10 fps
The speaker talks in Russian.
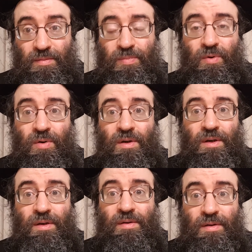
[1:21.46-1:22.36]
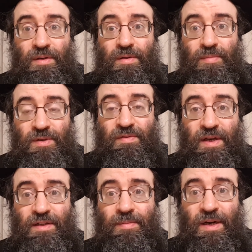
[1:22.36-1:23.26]
по, по
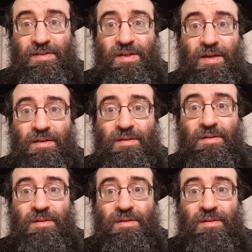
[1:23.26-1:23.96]
своей доброте